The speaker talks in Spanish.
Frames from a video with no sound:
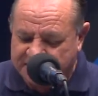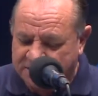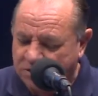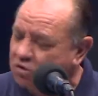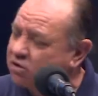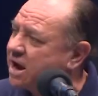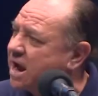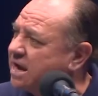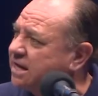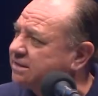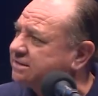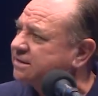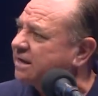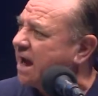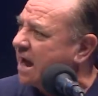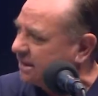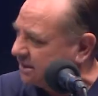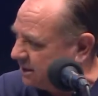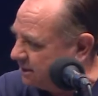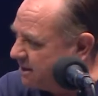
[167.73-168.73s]
y locales.
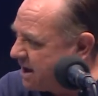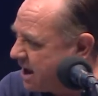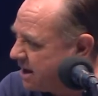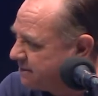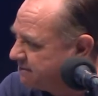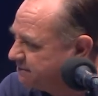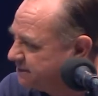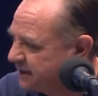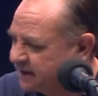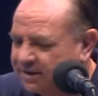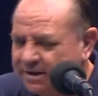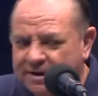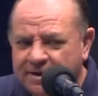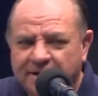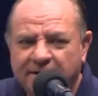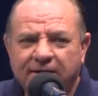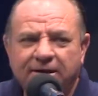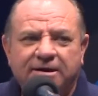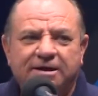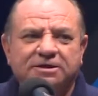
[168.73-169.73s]
Ahí te va.
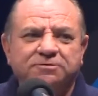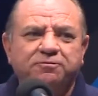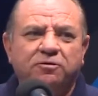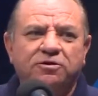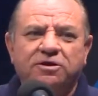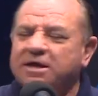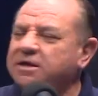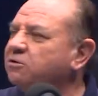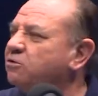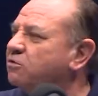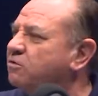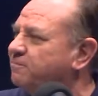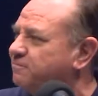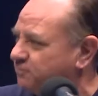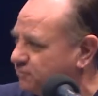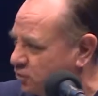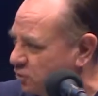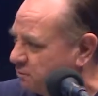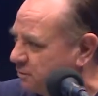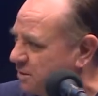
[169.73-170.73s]
Respondiendo
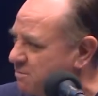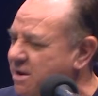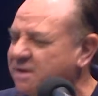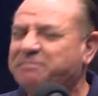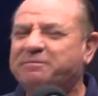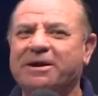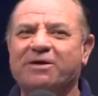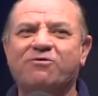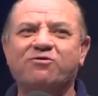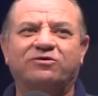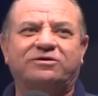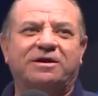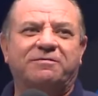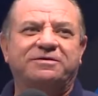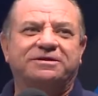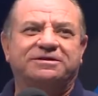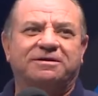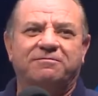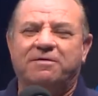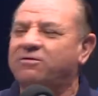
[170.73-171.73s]
tu primer pregunta, mi
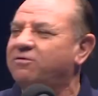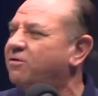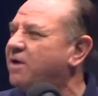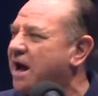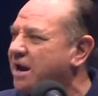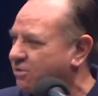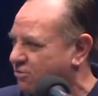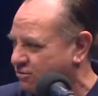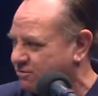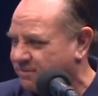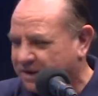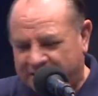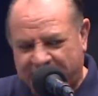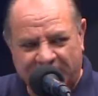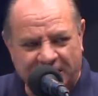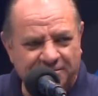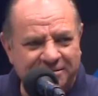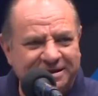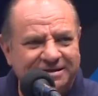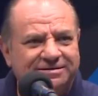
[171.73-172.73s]
estimado, algo
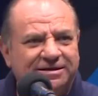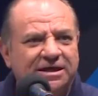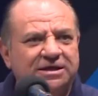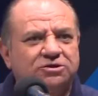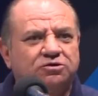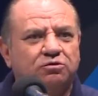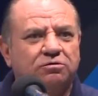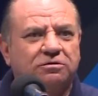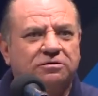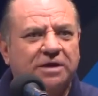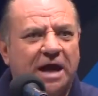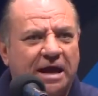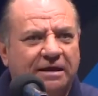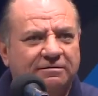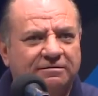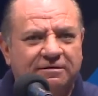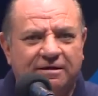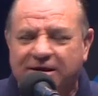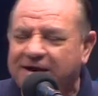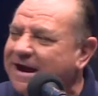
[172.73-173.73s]
verdaderamente
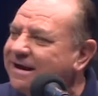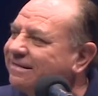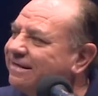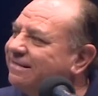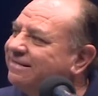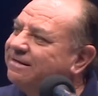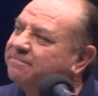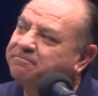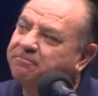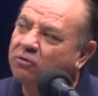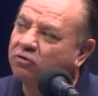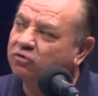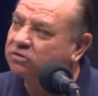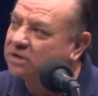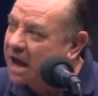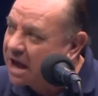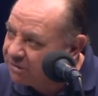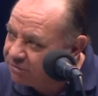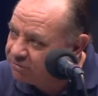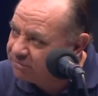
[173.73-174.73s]
insultante. Cada
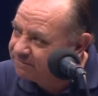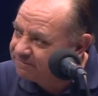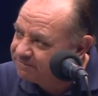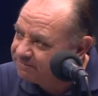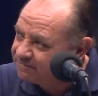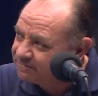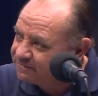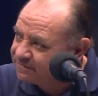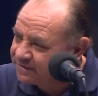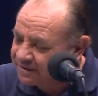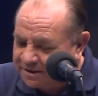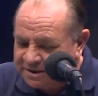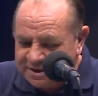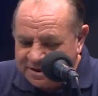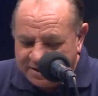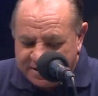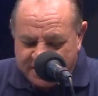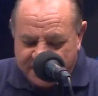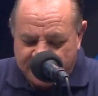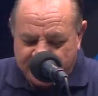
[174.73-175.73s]
diputado
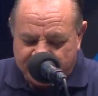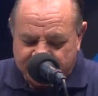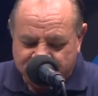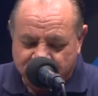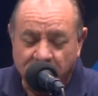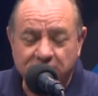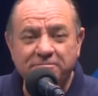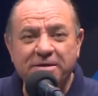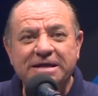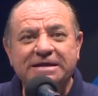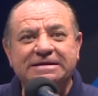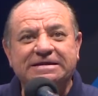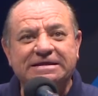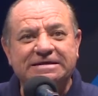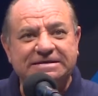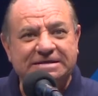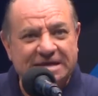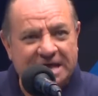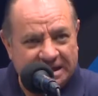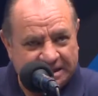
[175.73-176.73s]
son
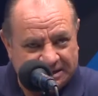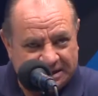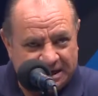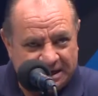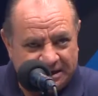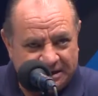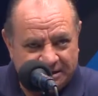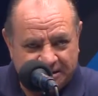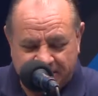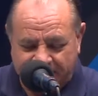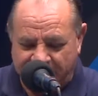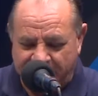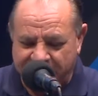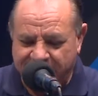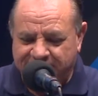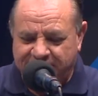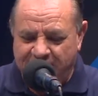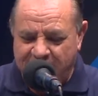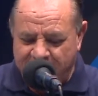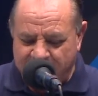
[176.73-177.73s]
27 que
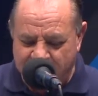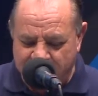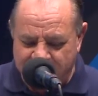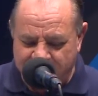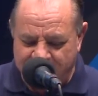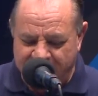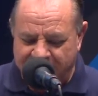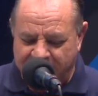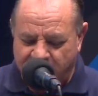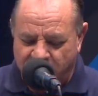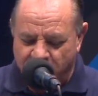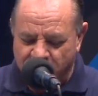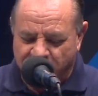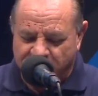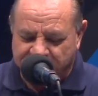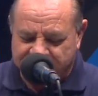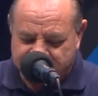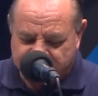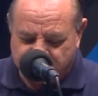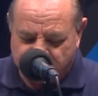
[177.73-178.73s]
integran el
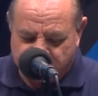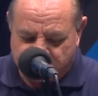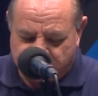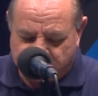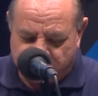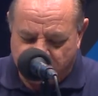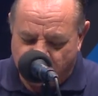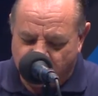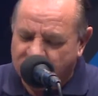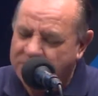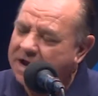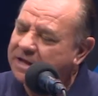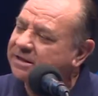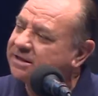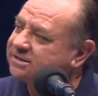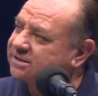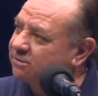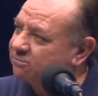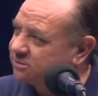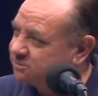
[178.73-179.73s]
Congreso Local de
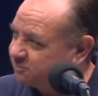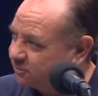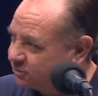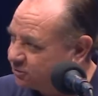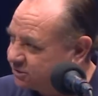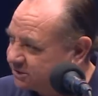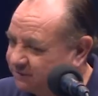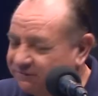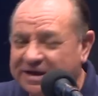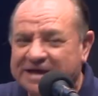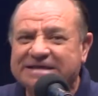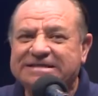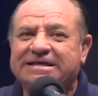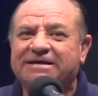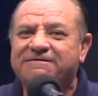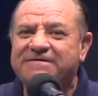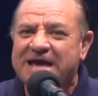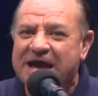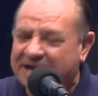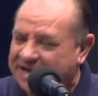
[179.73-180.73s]
San Luis Potosí. Fíjense
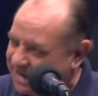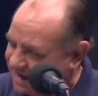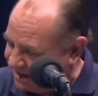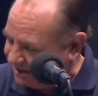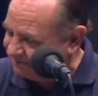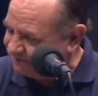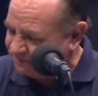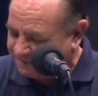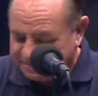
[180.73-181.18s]
bien, ¿eh?